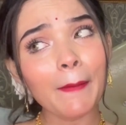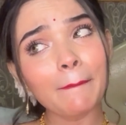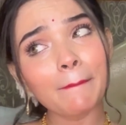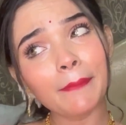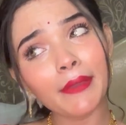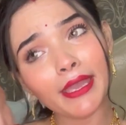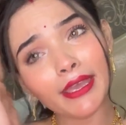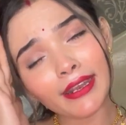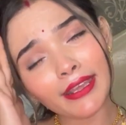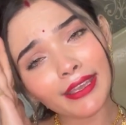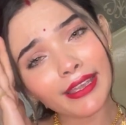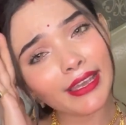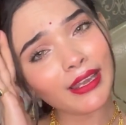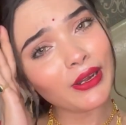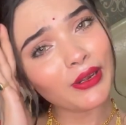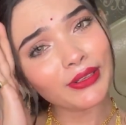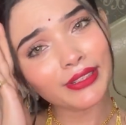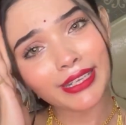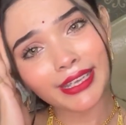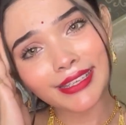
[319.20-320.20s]
বেড়ে গেল
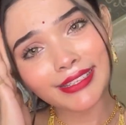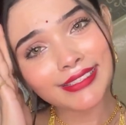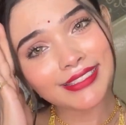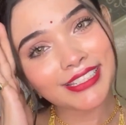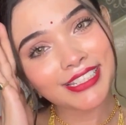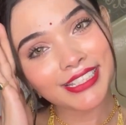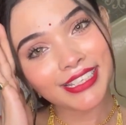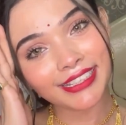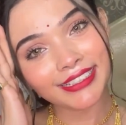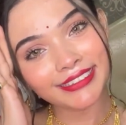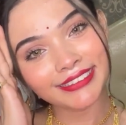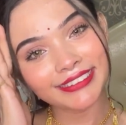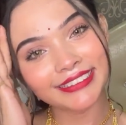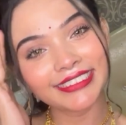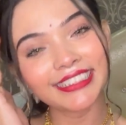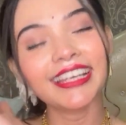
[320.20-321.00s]
টেনশন